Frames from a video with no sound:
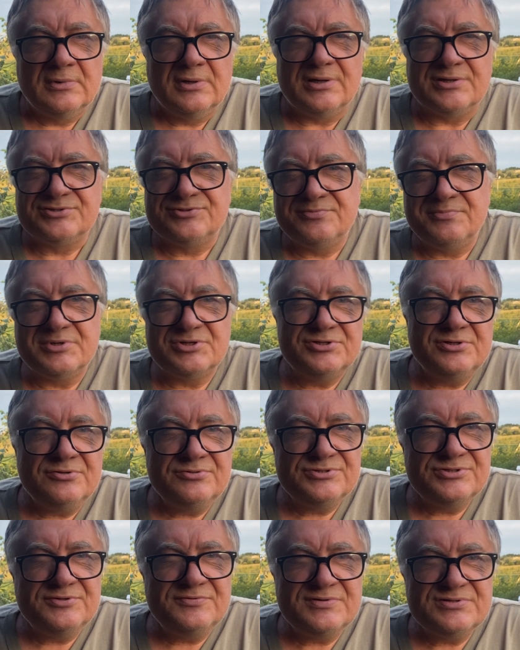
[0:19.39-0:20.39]

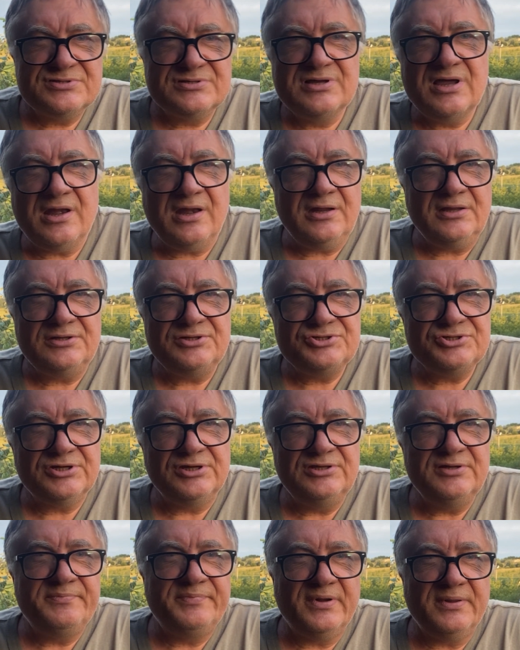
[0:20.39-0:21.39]
Освобождаются у вас
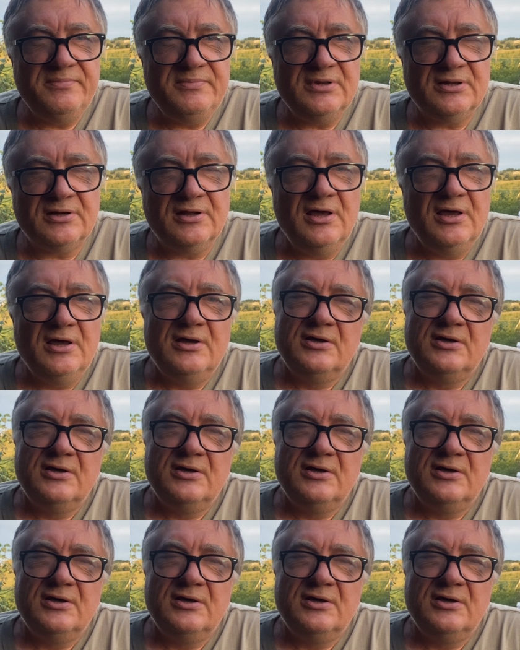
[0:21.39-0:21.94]
грядочки, например,